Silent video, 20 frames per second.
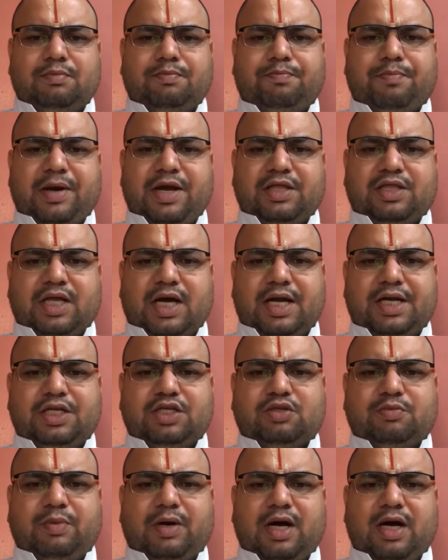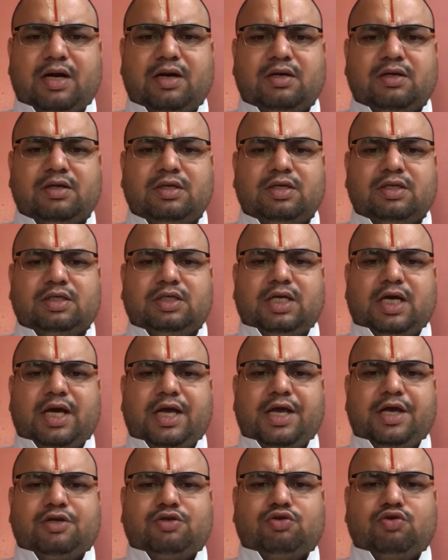पैंतालीस बार या
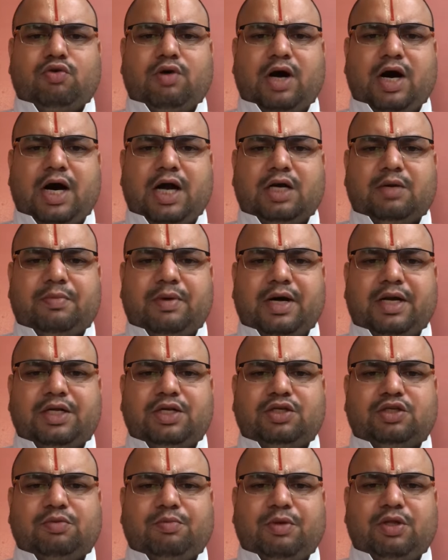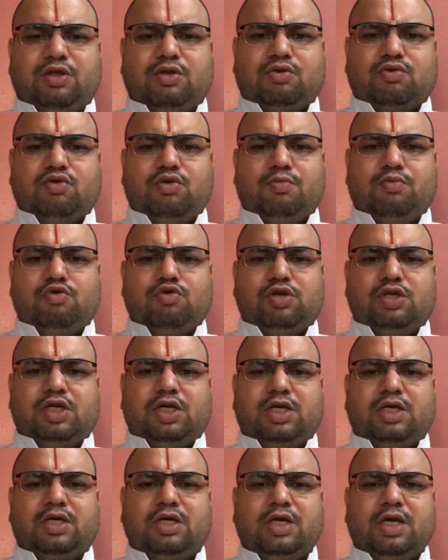एक सौ आठ बार इस मंत्र को
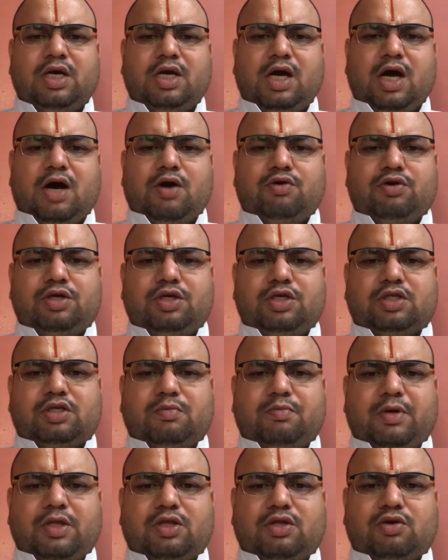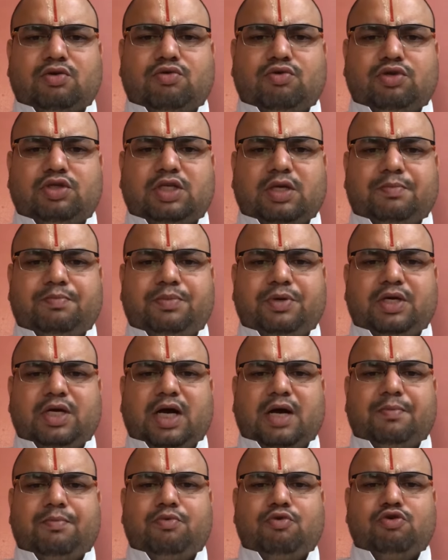बोलिए और इस मंत्र को जब भी
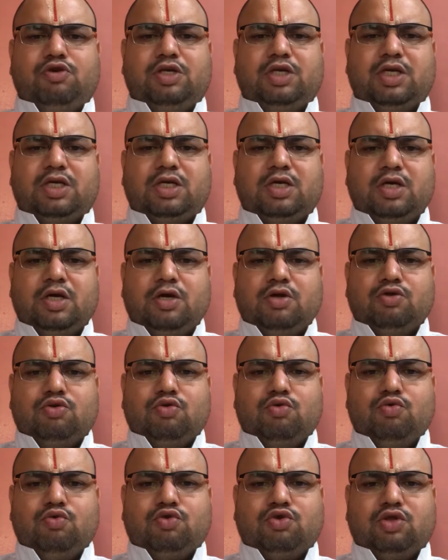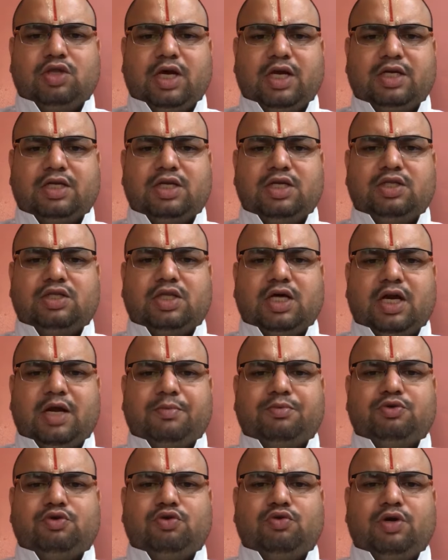आप बोलिए तो उत्तर की
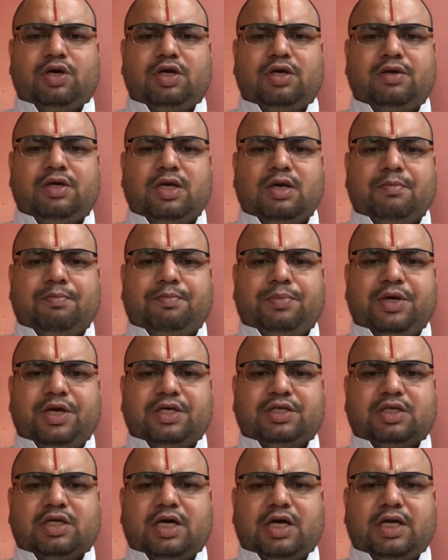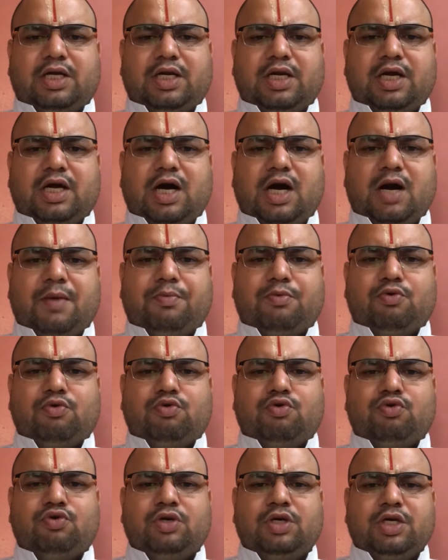तरफ जो है फेस करके
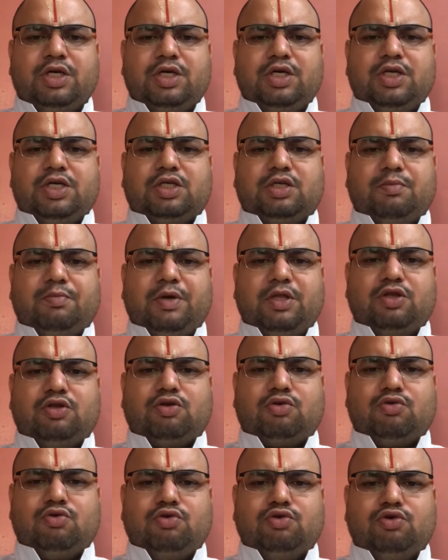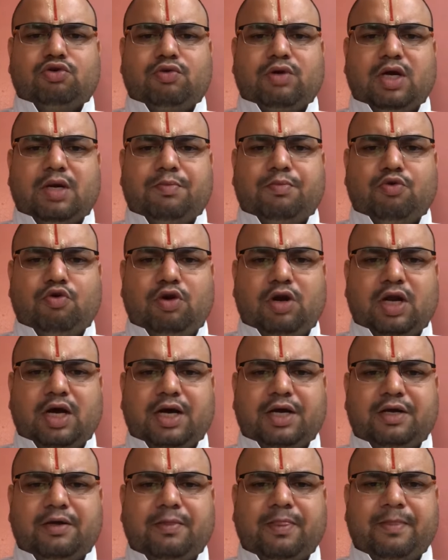आपको इस मंत्र को जो है बोलना है